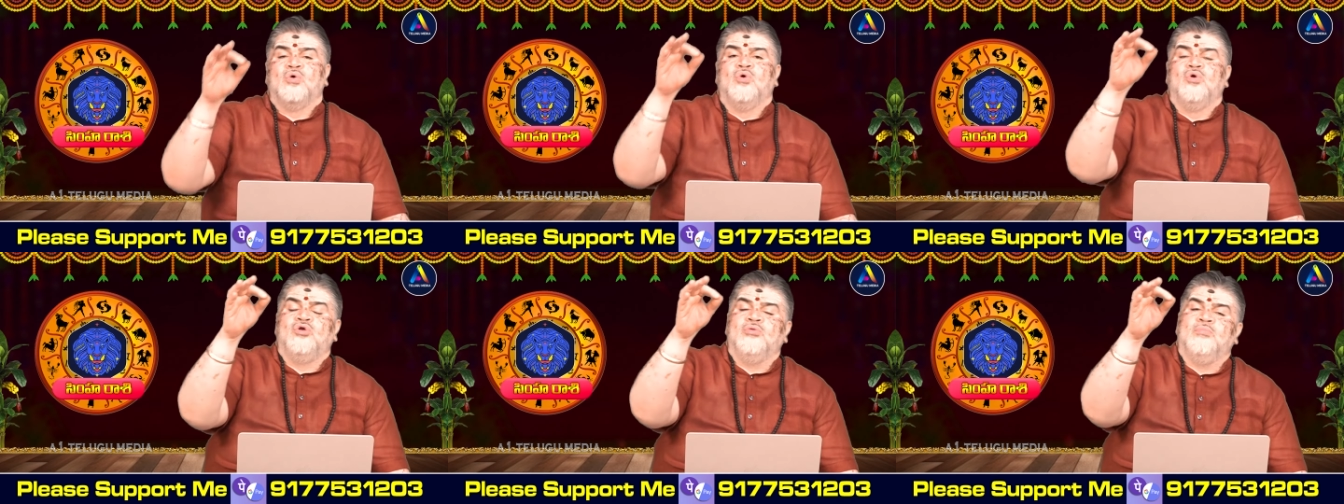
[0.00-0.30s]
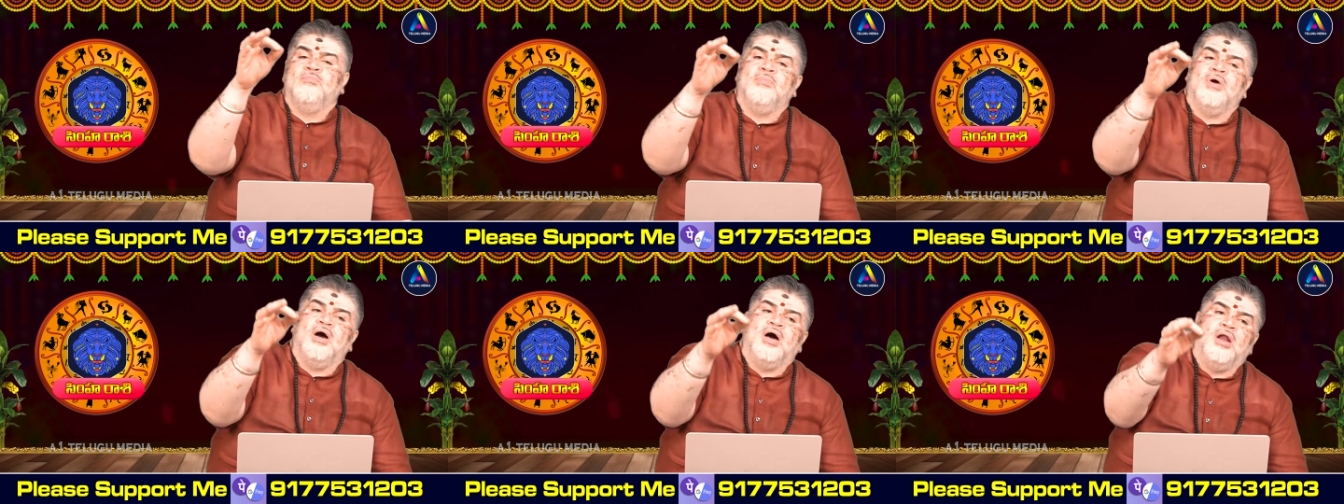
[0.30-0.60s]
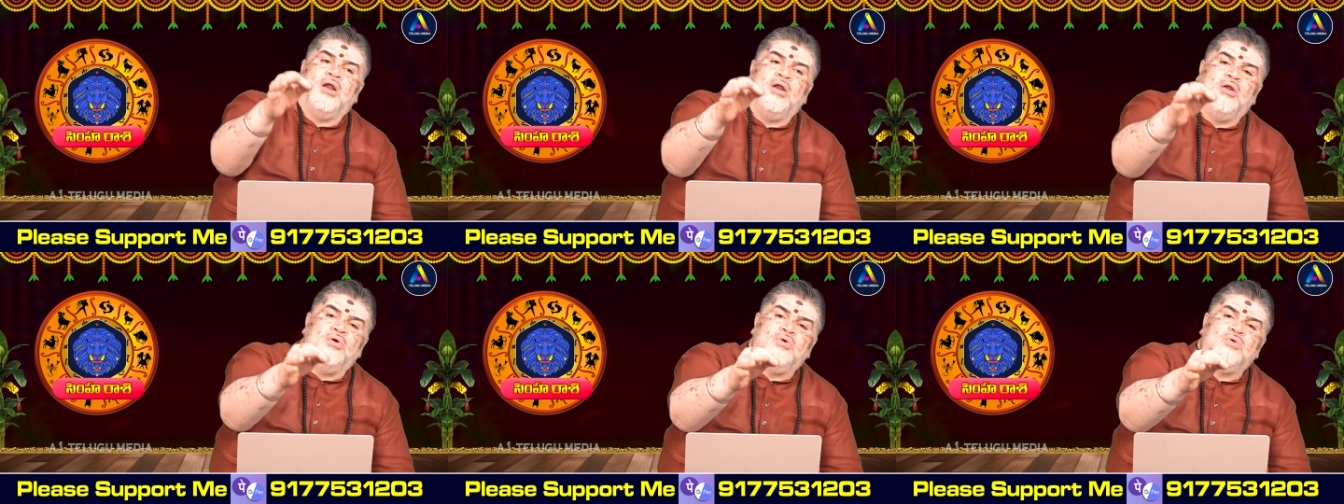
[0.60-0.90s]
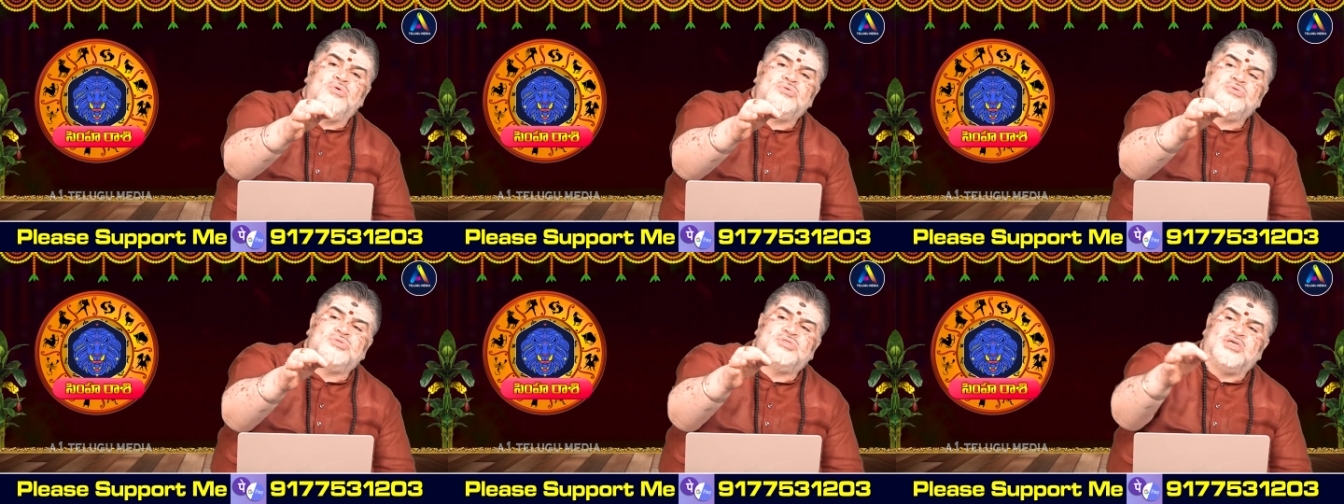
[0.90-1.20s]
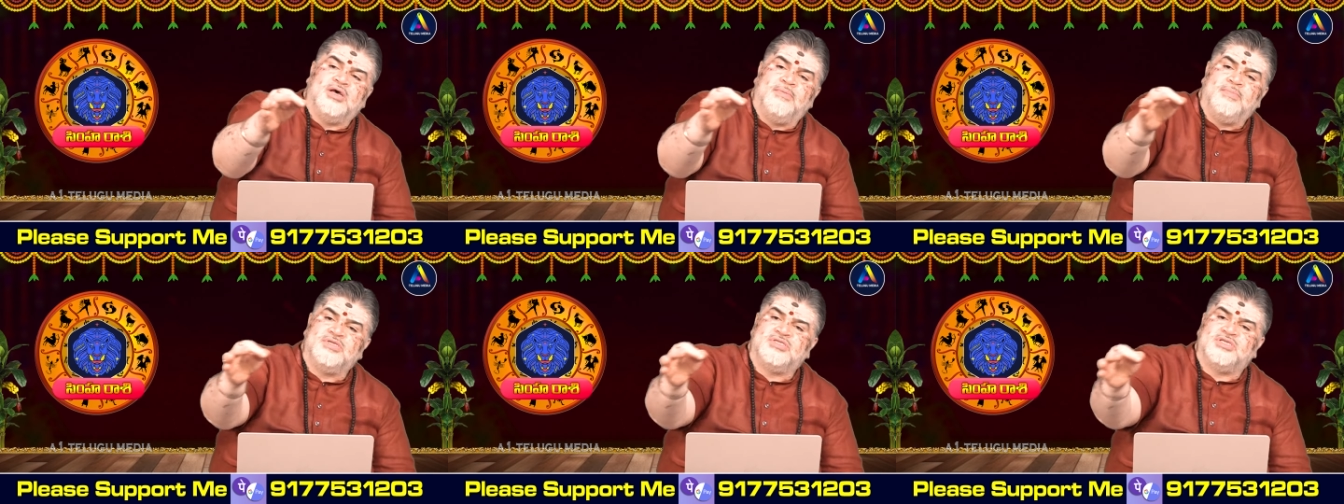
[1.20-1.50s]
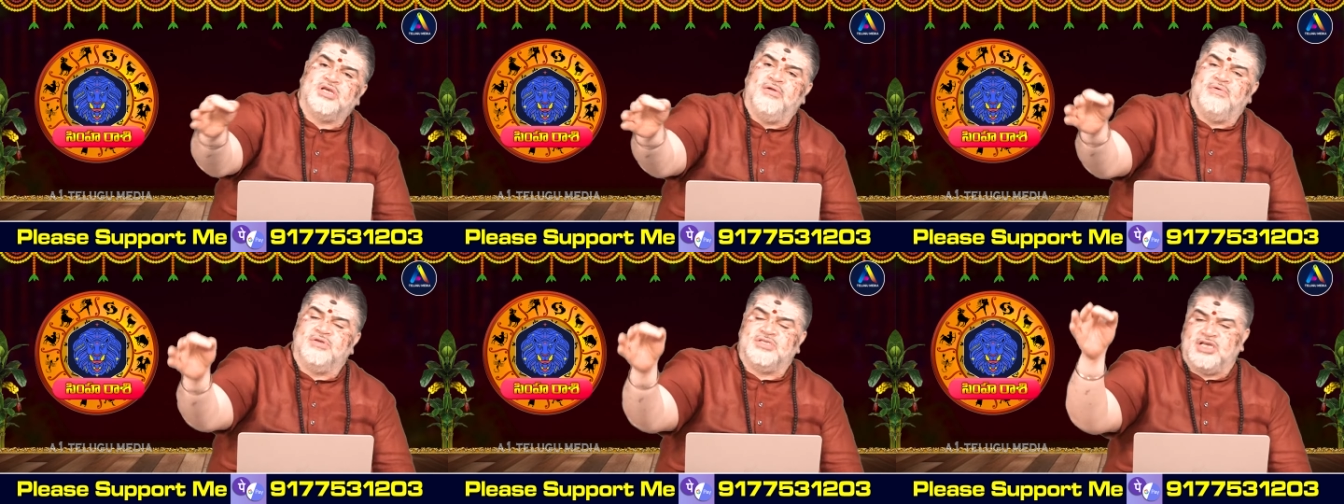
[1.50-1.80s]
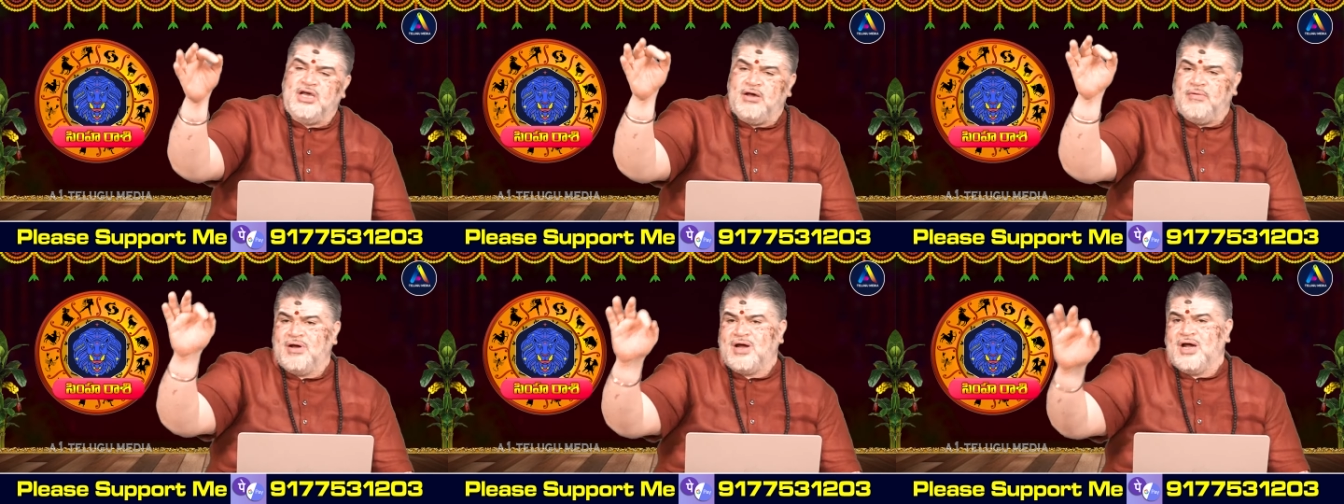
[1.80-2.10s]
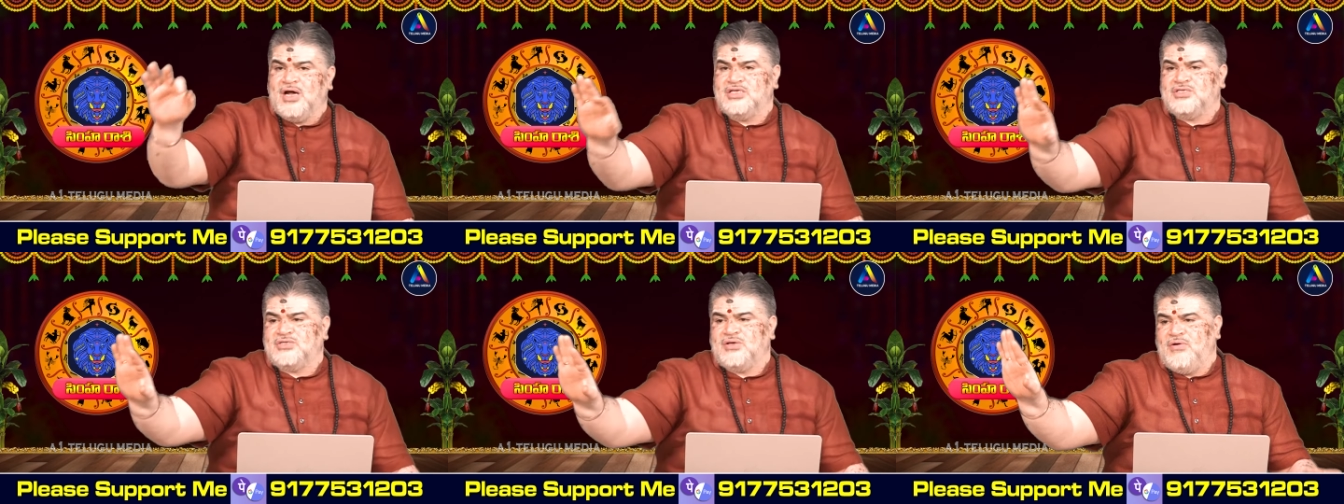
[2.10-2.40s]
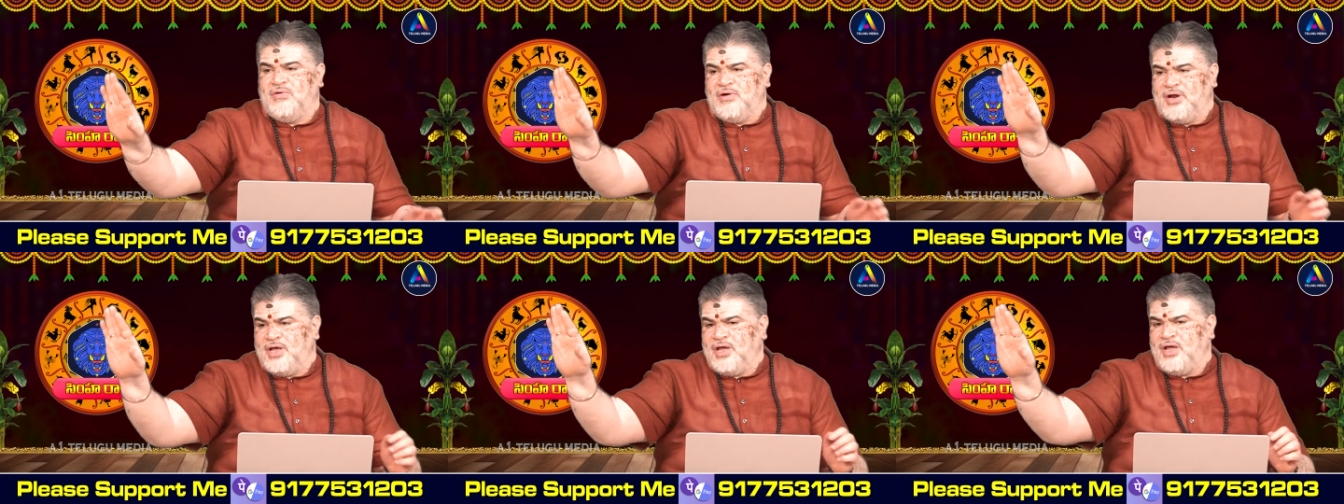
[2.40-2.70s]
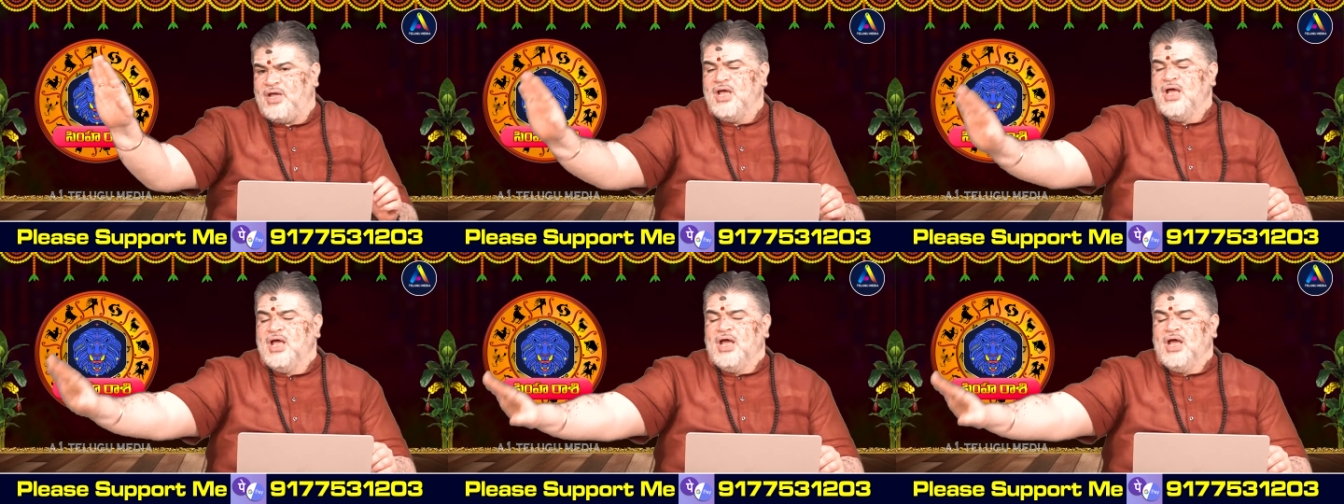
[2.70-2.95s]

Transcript: కుటుంబాల్లో సమస్యలు వచ్చే అవకాశాలు ఉన్నాయి